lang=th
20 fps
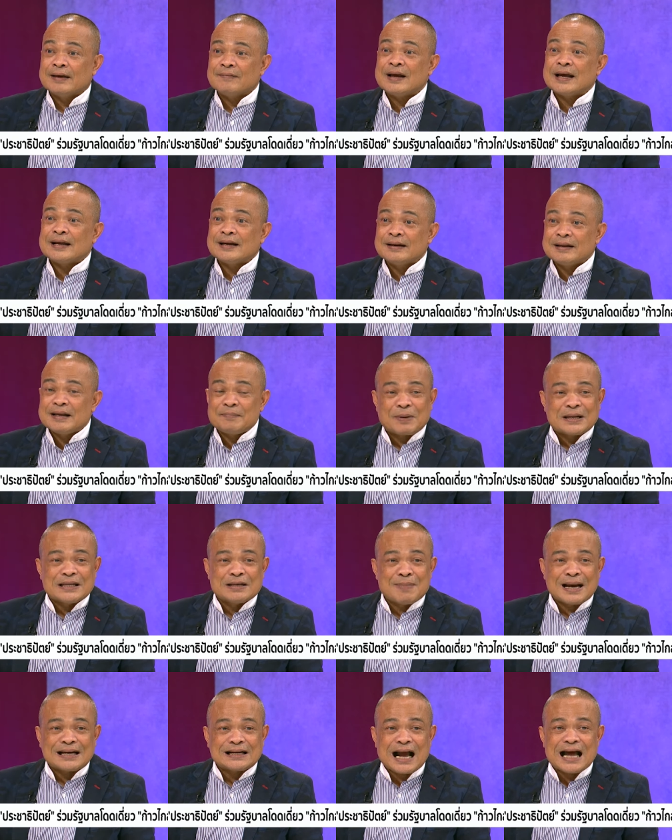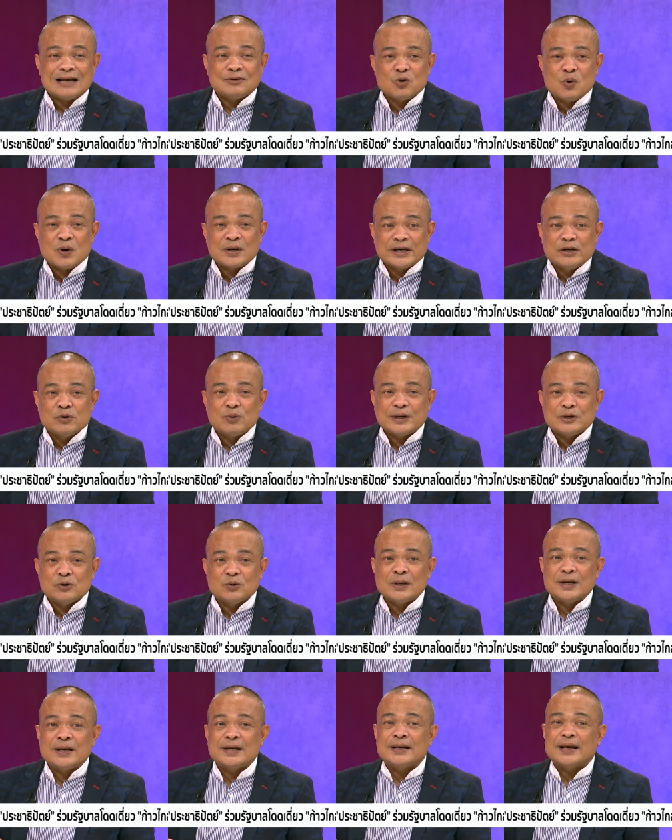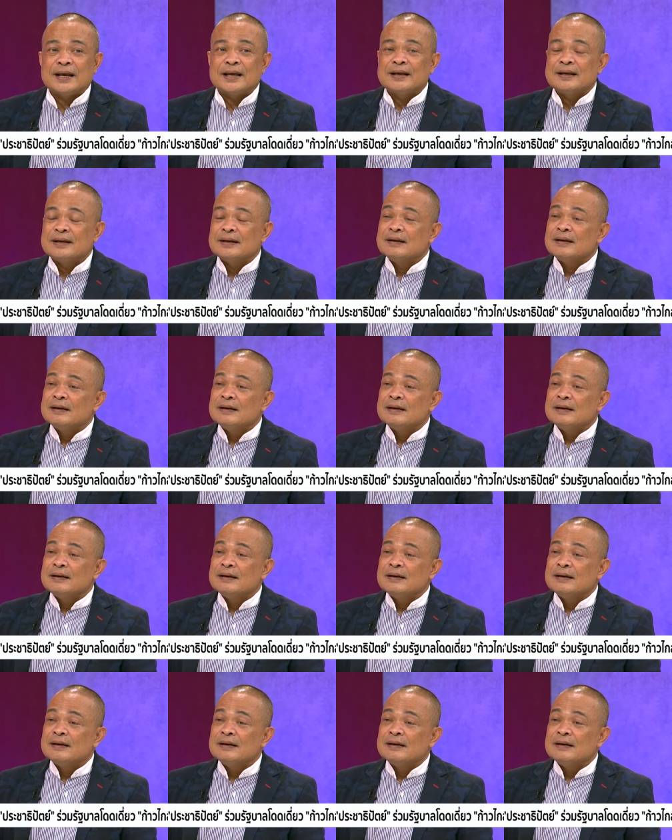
เห็นไหมไอ้ปฏิบัติการทวงดิวกันอยู่เลยเนี่ย